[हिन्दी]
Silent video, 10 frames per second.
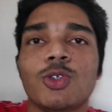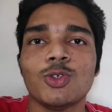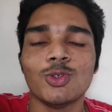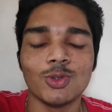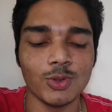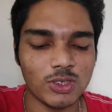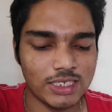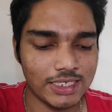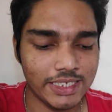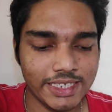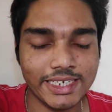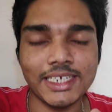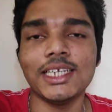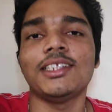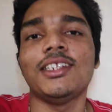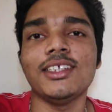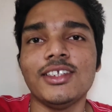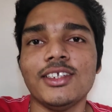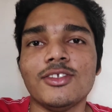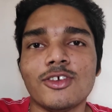सो so, ये टेस्टी
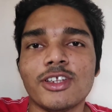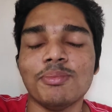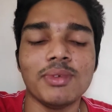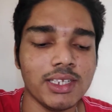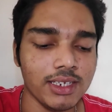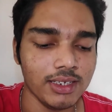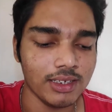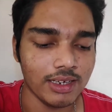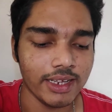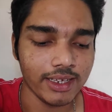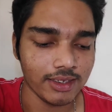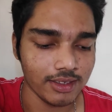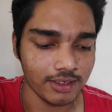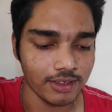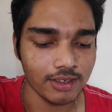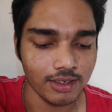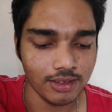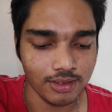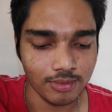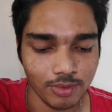चीज़ और मेरी
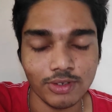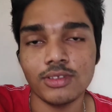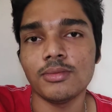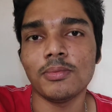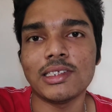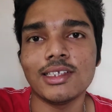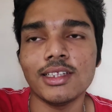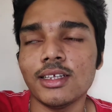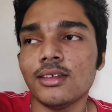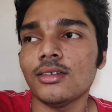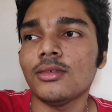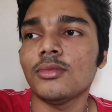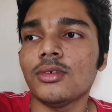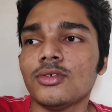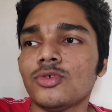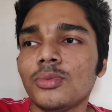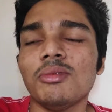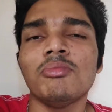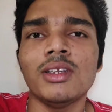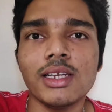लाइक बहुत पसंद है जो भी
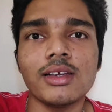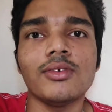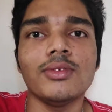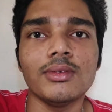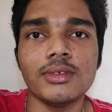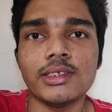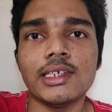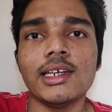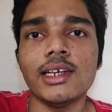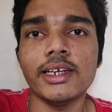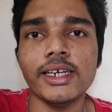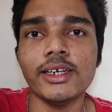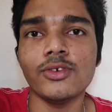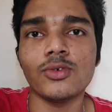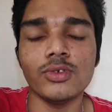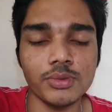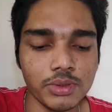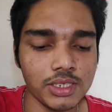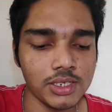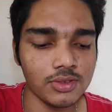मिल्क से रिलेटेड कुछ
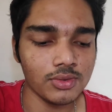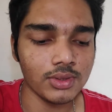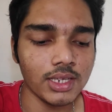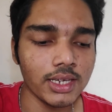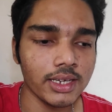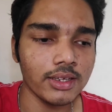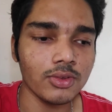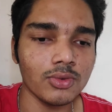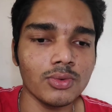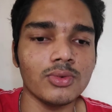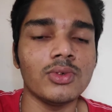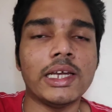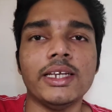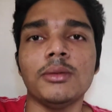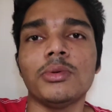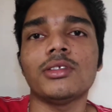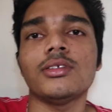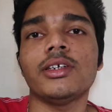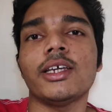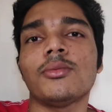भी चीज़ होता है तो 90
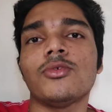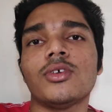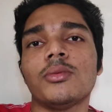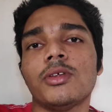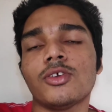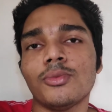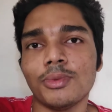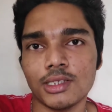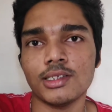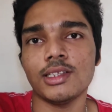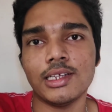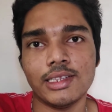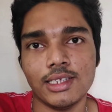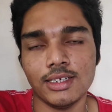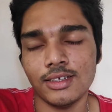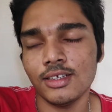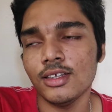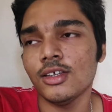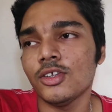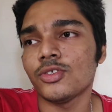परसेंट टाइम जो है मेरे को पसंद आती है
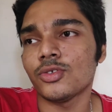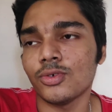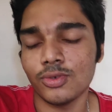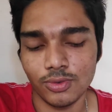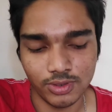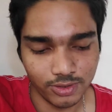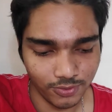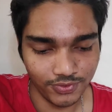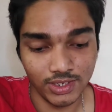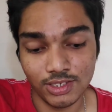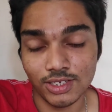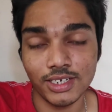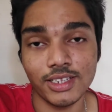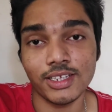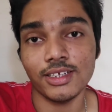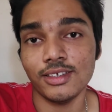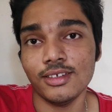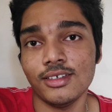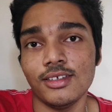सो so, इसको फिनिश करते हैं